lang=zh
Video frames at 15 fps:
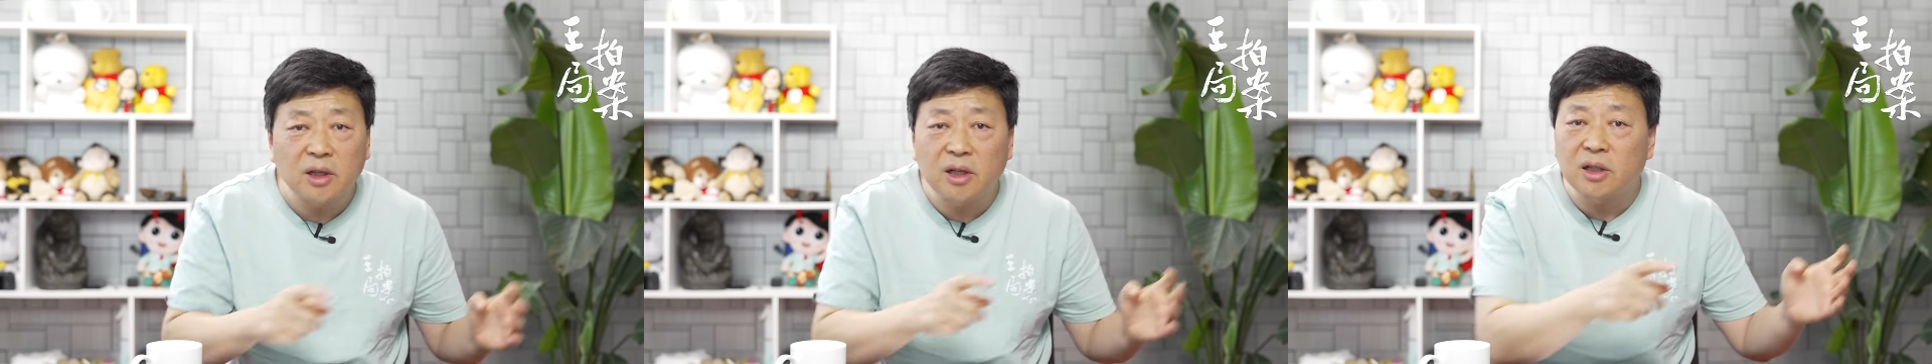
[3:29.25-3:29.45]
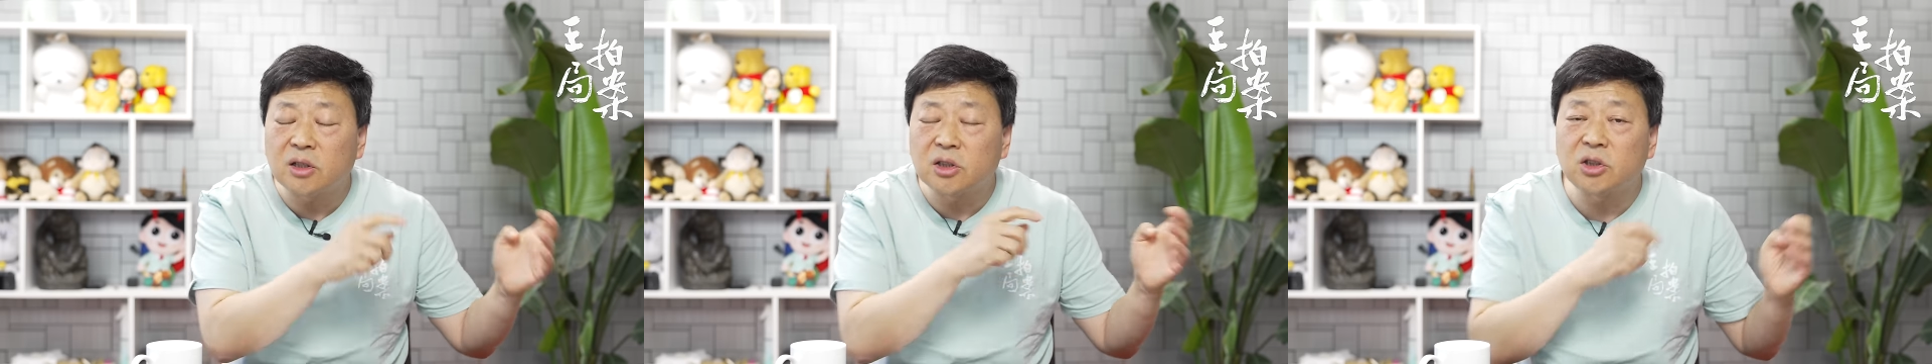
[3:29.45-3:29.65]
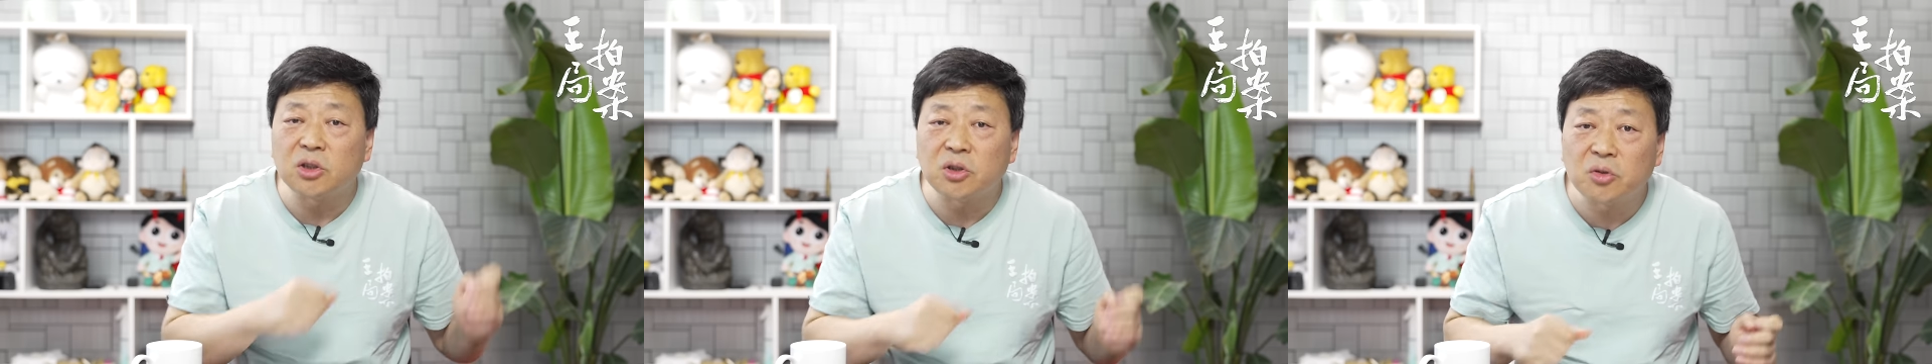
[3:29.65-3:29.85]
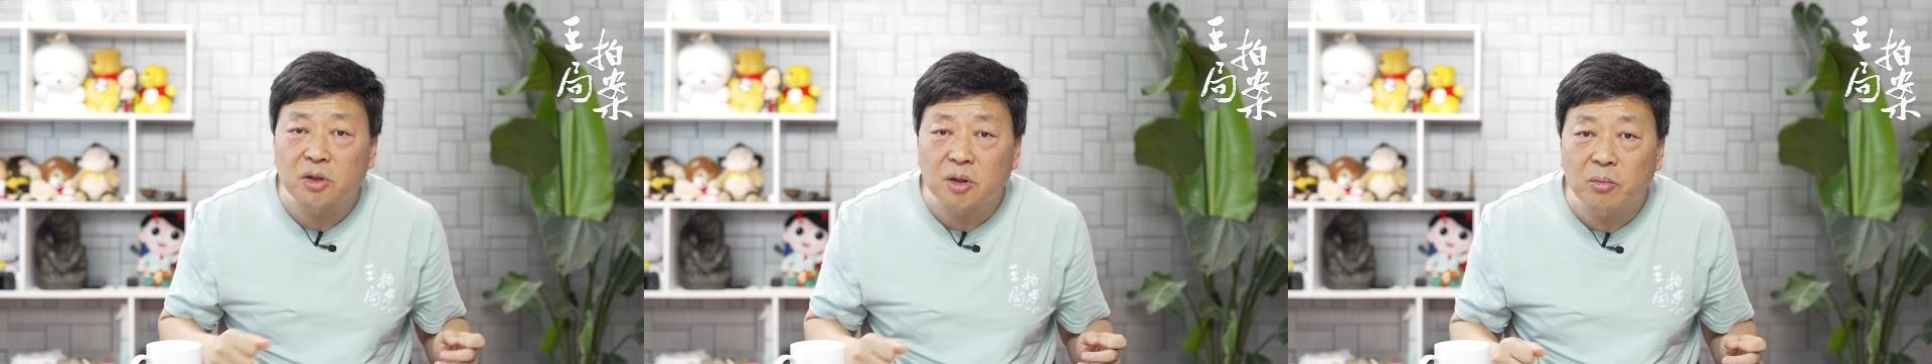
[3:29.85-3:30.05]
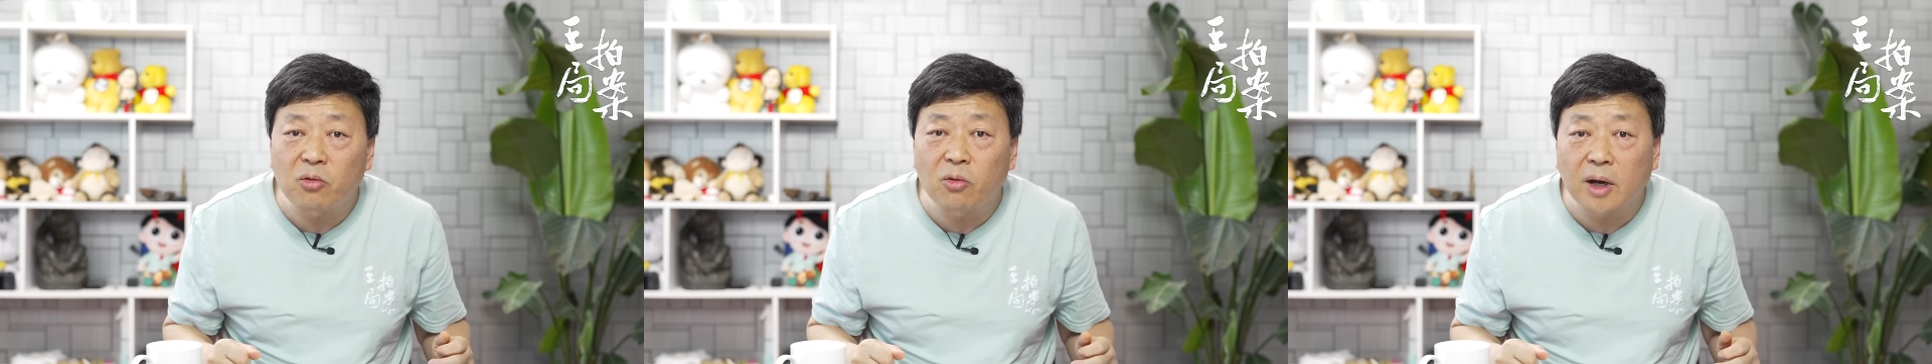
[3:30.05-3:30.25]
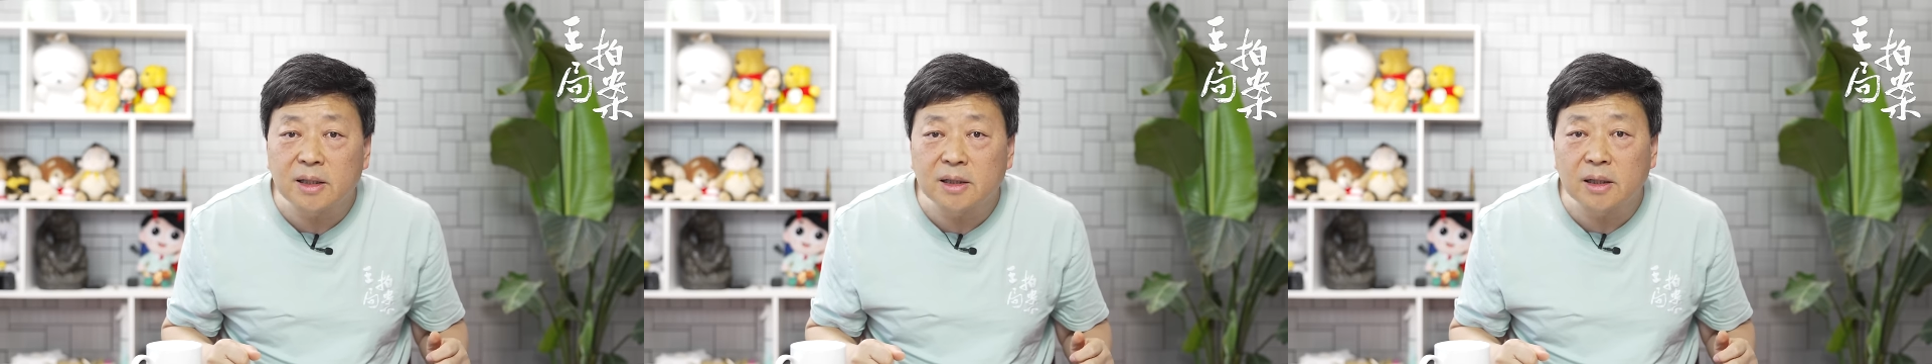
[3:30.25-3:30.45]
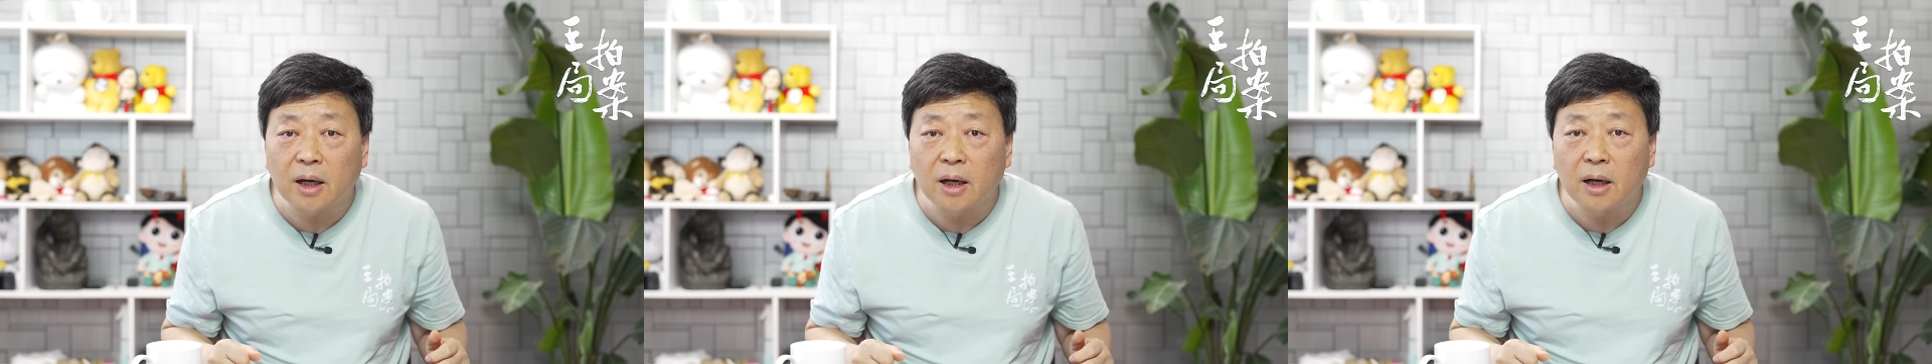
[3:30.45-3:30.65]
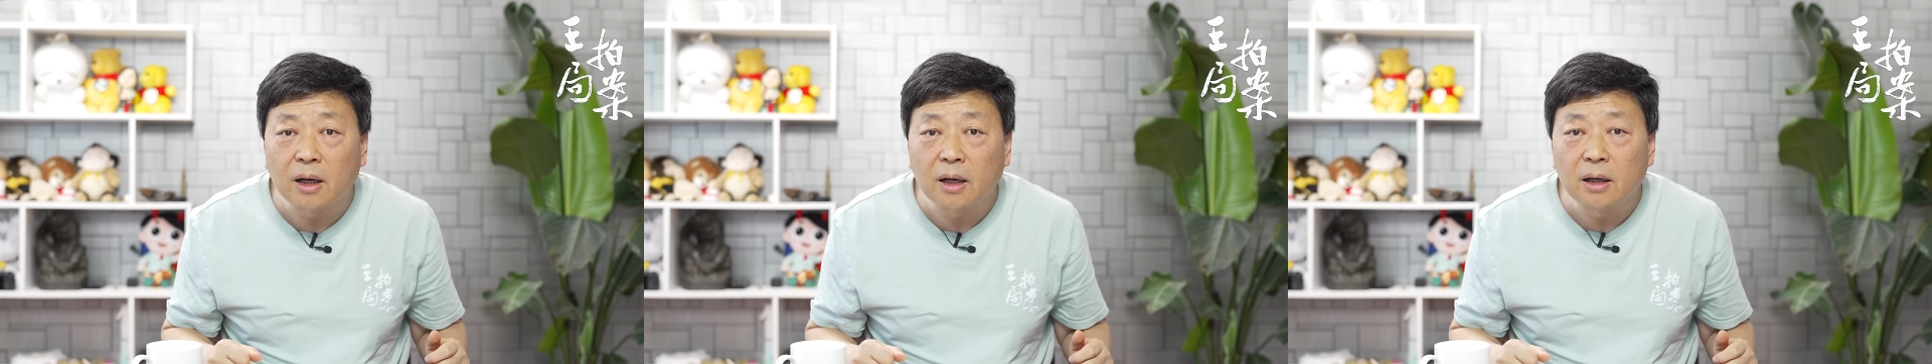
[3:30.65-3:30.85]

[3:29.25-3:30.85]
跟这事情有什么关系啊？